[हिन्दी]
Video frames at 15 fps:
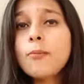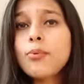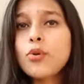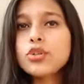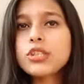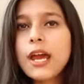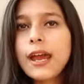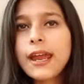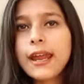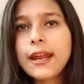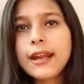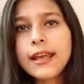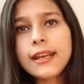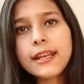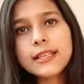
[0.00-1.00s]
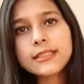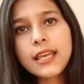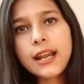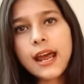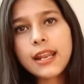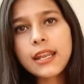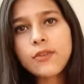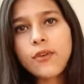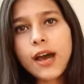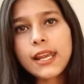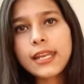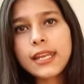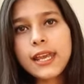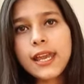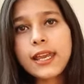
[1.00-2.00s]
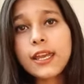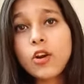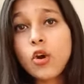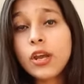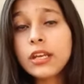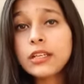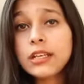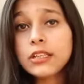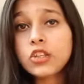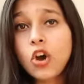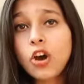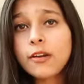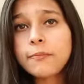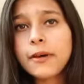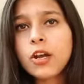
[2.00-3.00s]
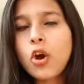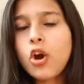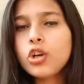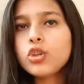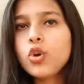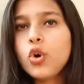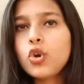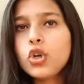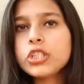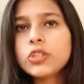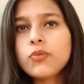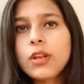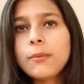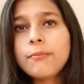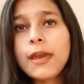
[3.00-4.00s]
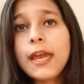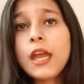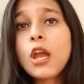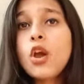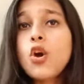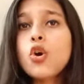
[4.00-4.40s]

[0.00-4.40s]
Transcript: पूजा हेगड़े नज़र आने वाली हैं हीरोइन के तौर पर और दोनों इस फिल्म में